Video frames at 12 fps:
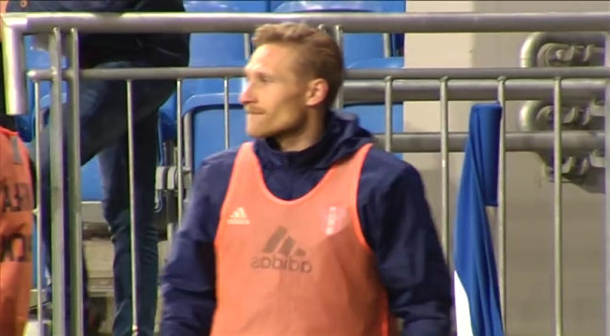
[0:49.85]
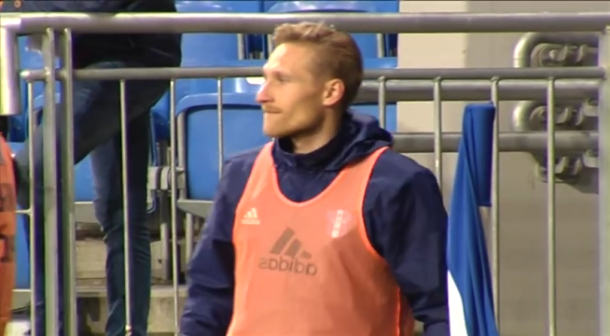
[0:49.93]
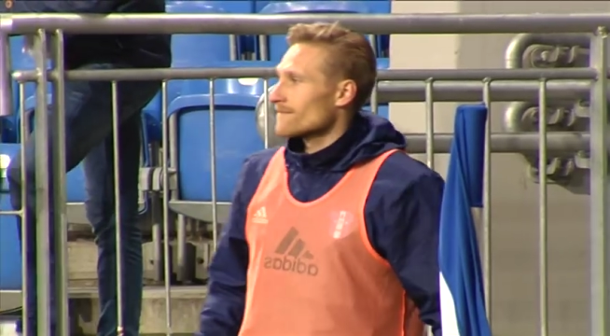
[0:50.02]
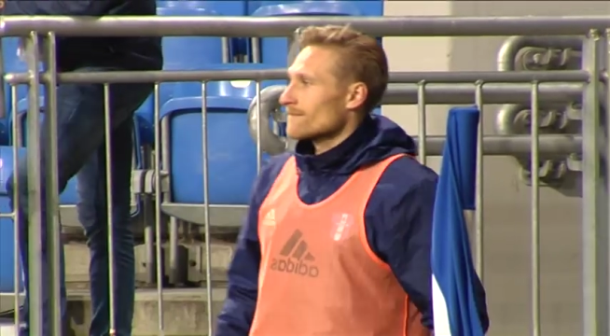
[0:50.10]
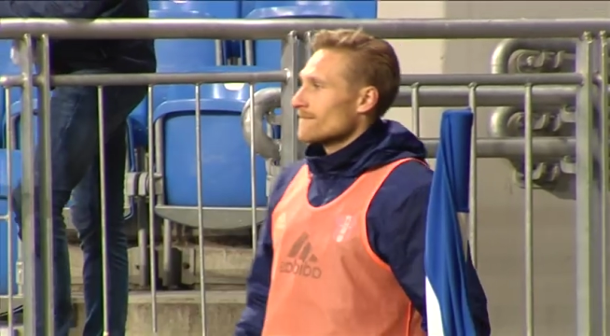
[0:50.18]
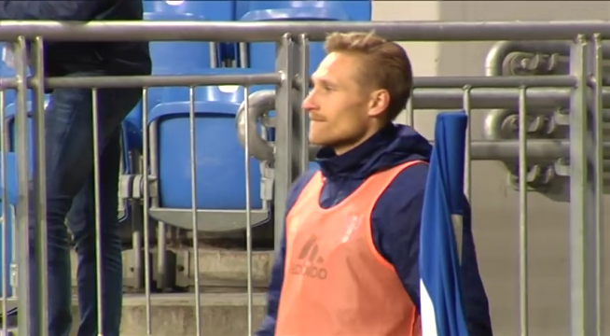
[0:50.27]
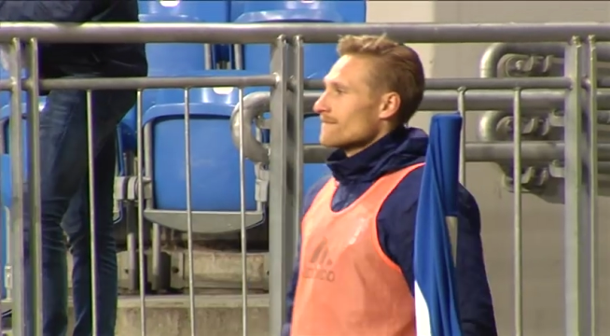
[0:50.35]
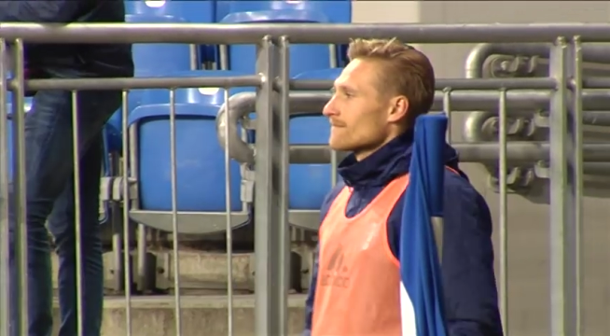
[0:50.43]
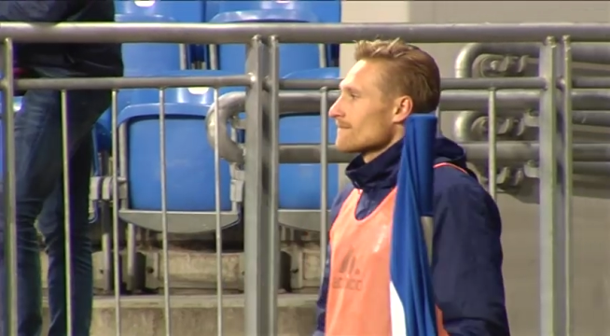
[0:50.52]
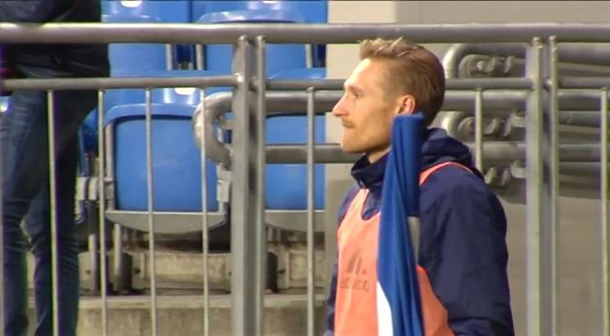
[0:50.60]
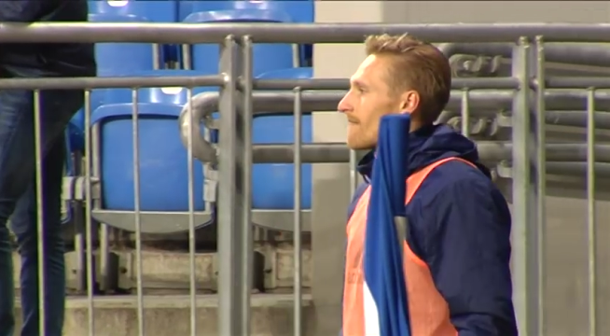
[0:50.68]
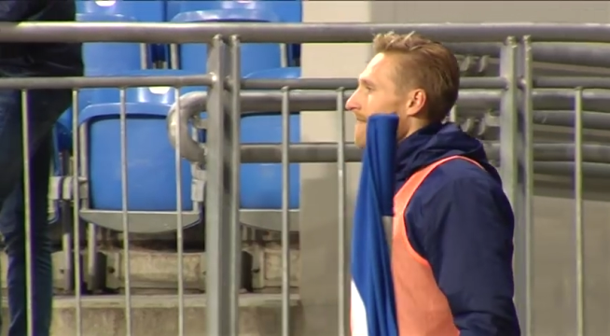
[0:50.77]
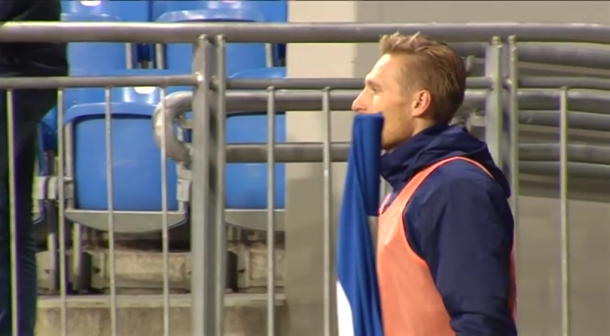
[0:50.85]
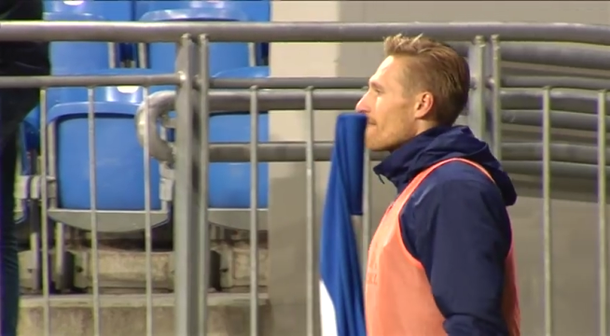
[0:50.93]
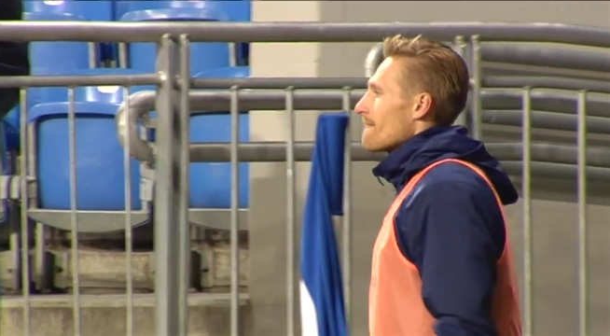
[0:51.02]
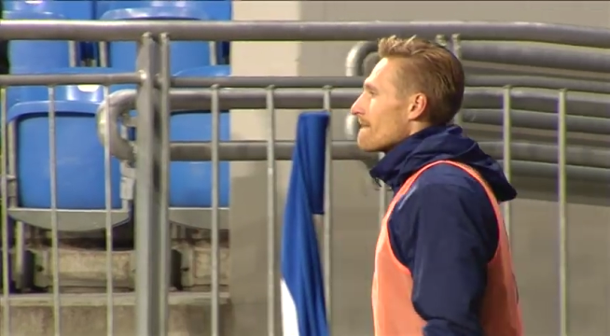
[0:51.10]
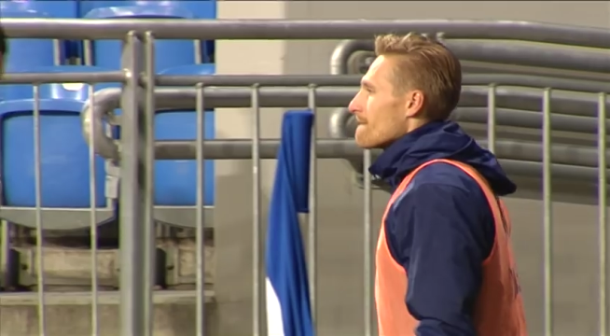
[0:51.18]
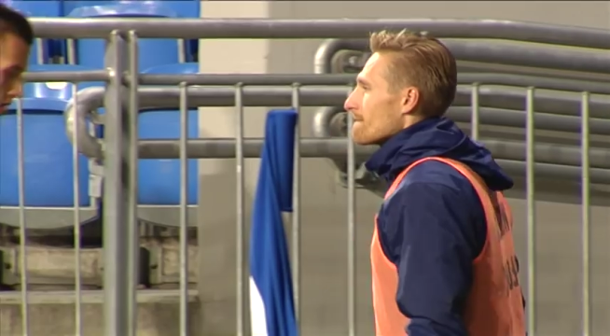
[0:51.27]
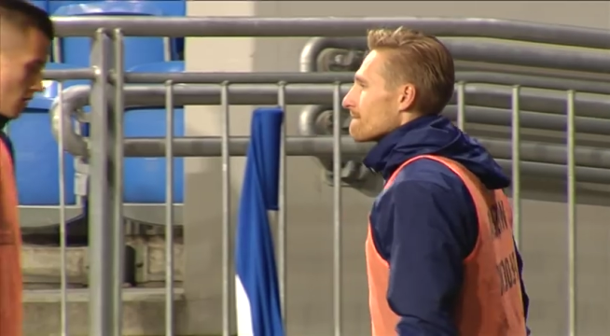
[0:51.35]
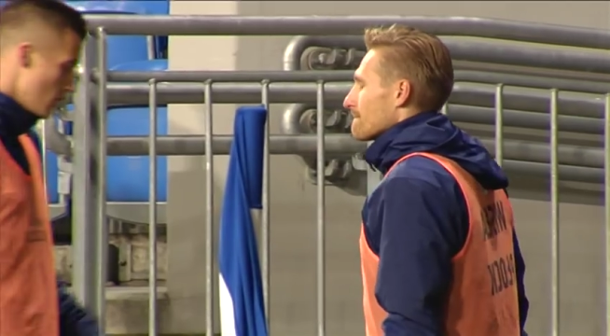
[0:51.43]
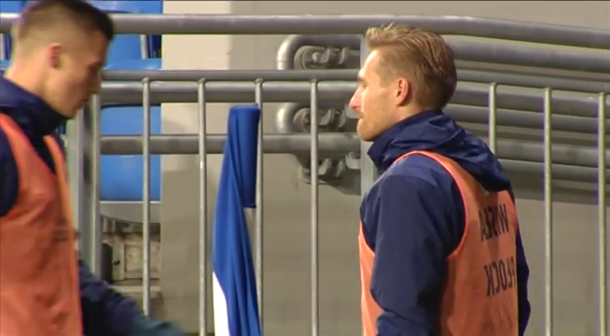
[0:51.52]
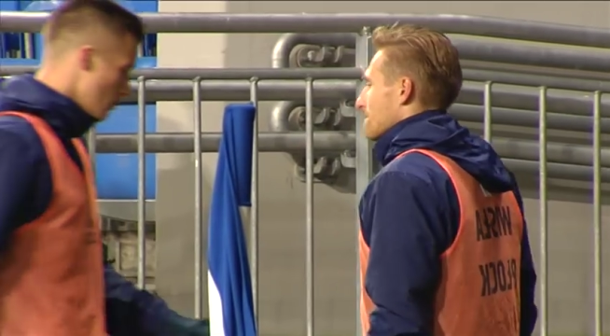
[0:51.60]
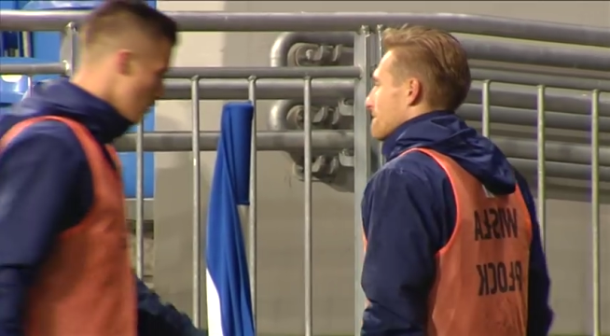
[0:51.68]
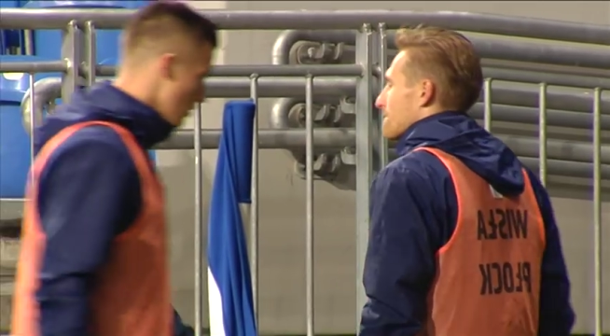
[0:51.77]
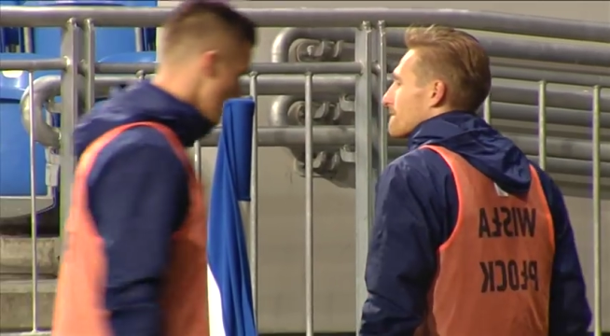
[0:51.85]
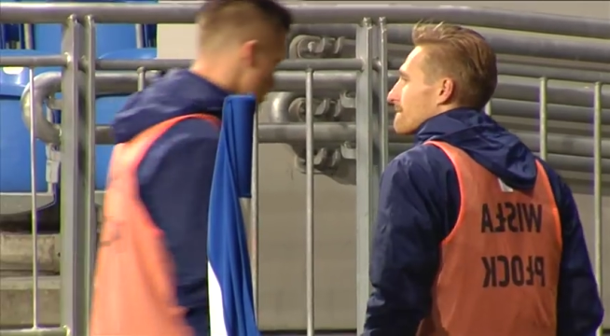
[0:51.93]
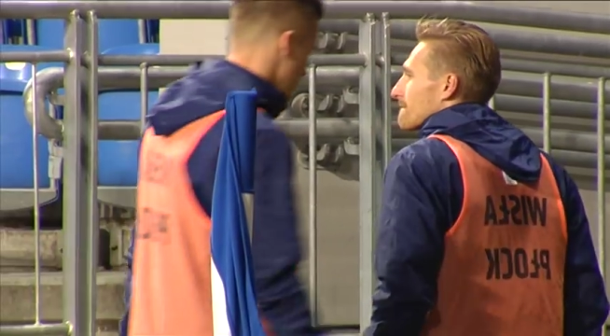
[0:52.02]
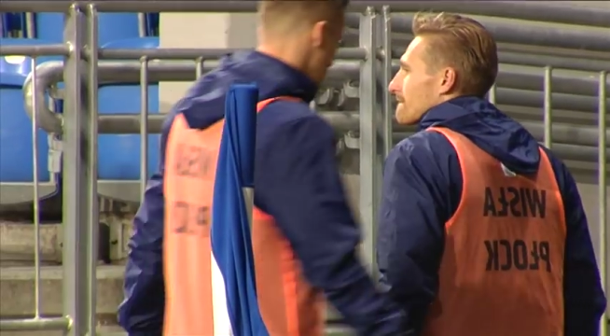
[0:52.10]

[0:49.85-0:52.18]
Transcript: ten stadion, tę murawę, no to od razu